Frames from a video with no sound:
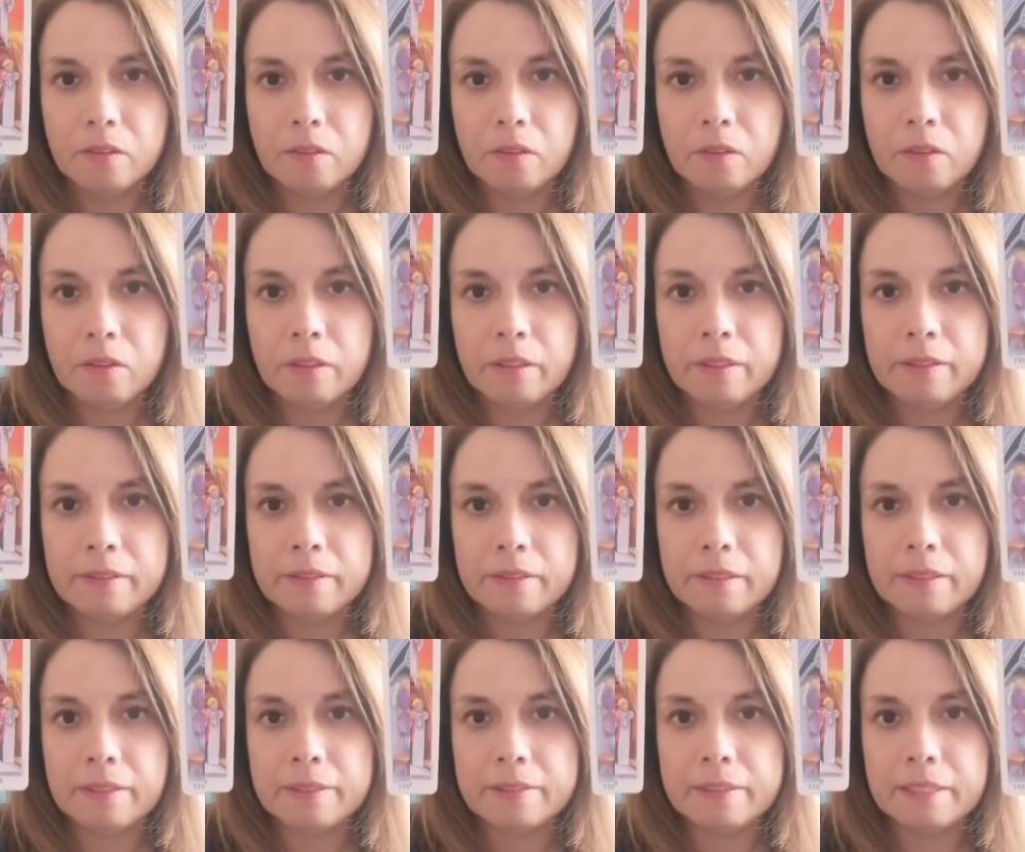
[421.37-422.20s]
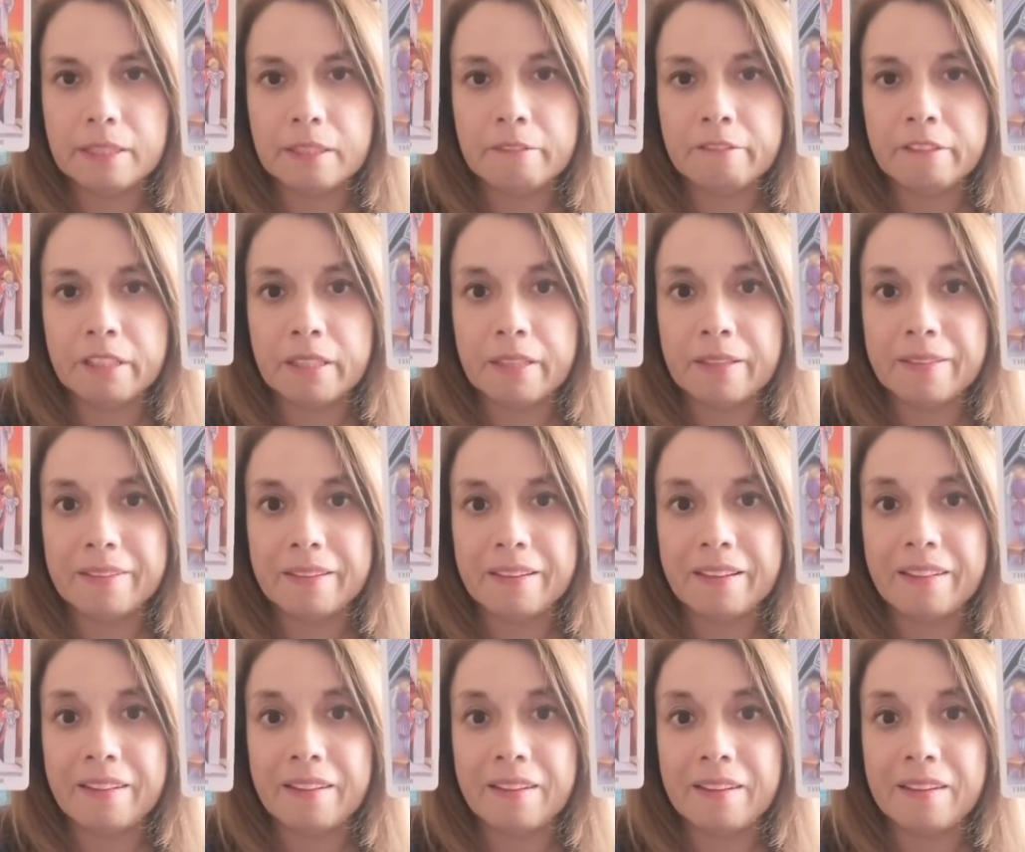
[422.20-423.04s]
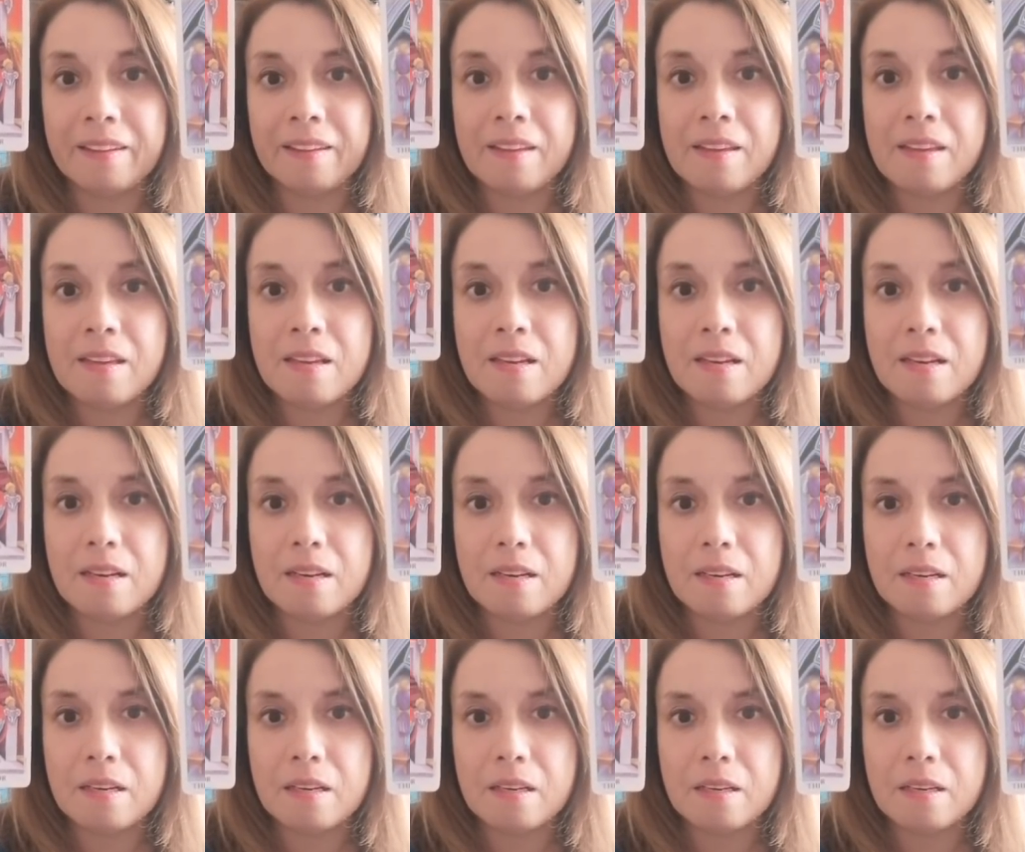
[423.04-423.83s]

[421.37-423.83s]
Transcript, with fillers: ¿O le interesa el bienestar de él